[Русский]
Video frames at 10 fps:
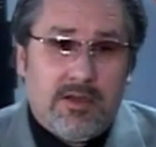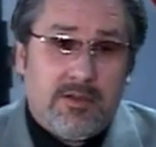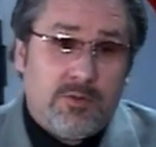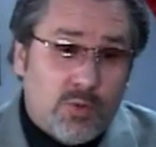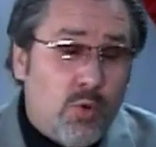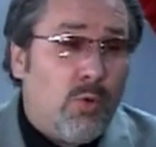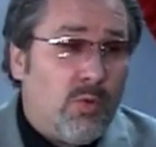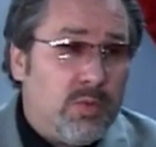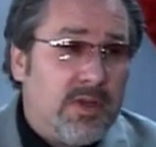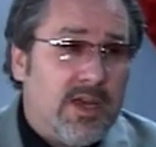
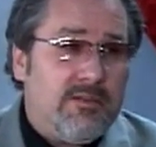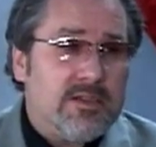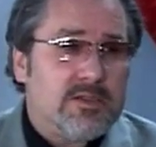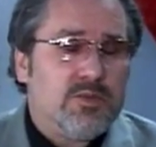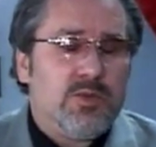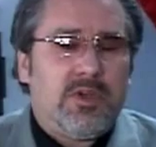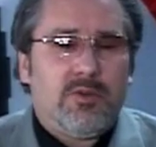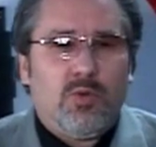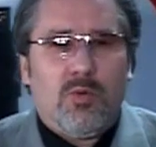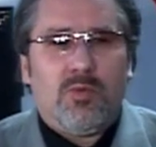другому благовествованию, к
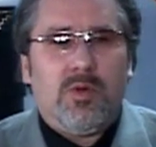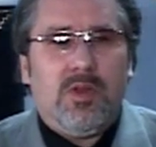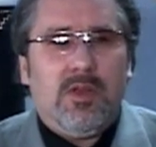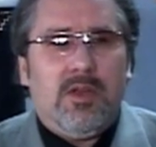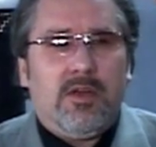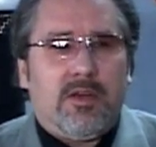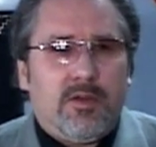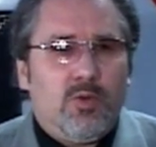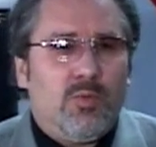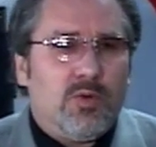иному,
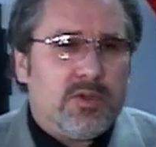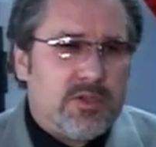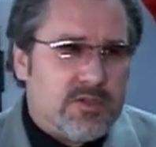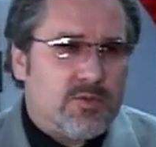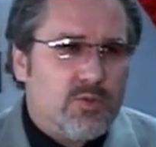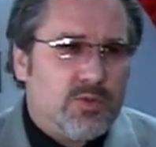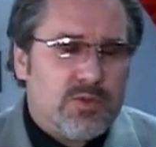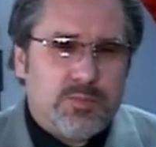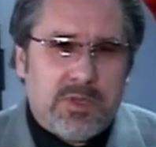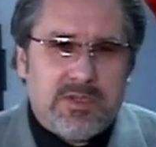к иному Христу, то
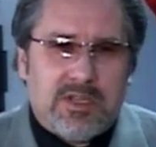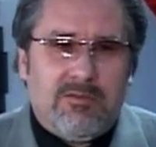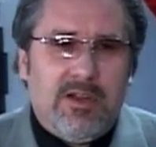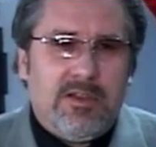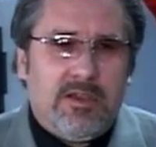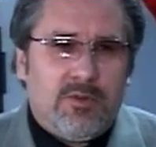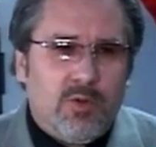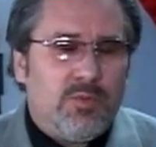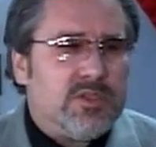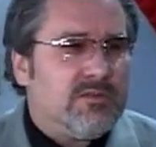есть представление
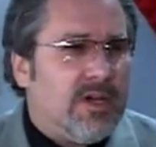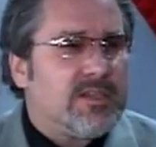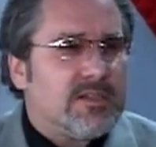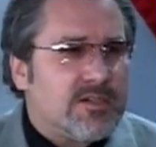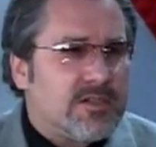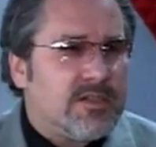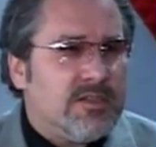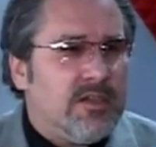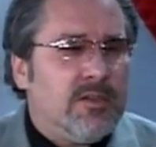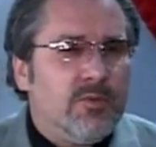иной мотивации
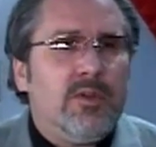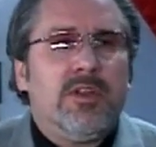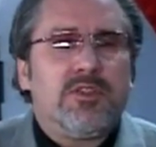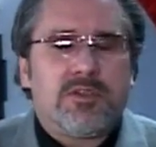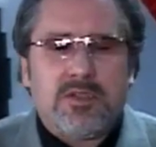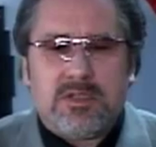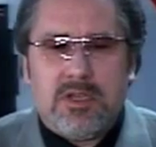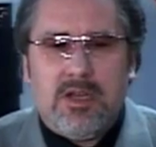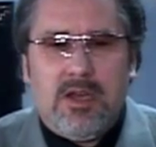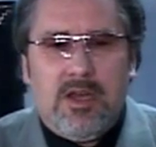жизни, иной
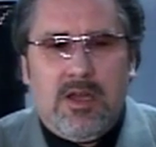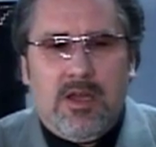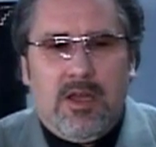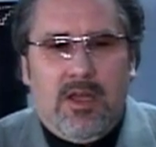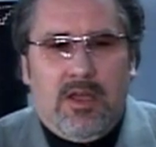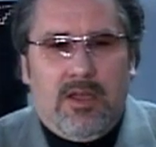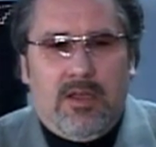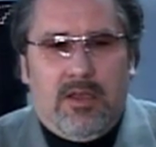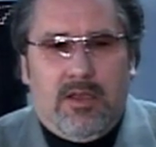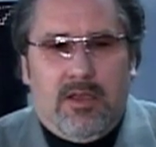личности,
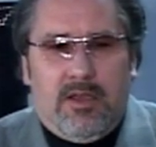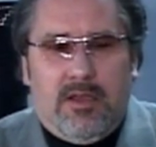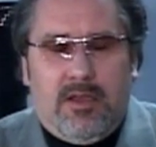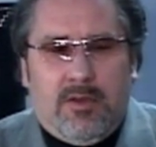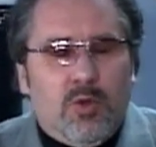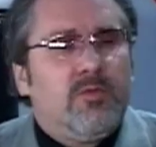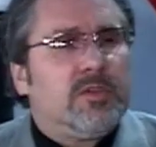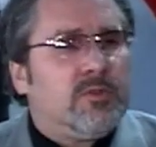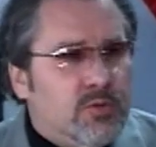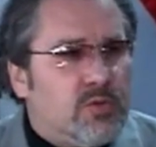
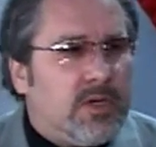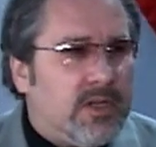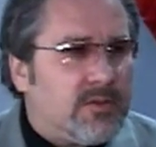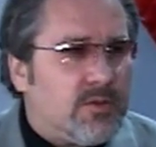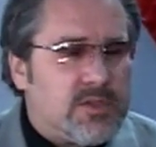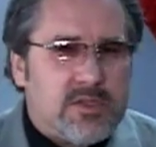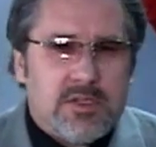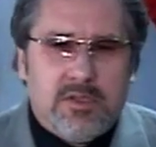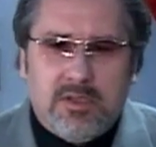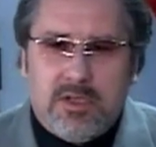иного духа, то
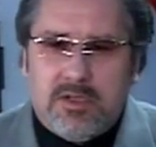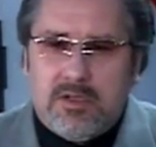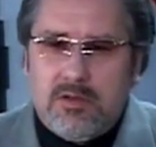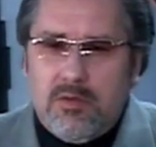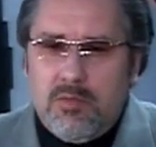есть иных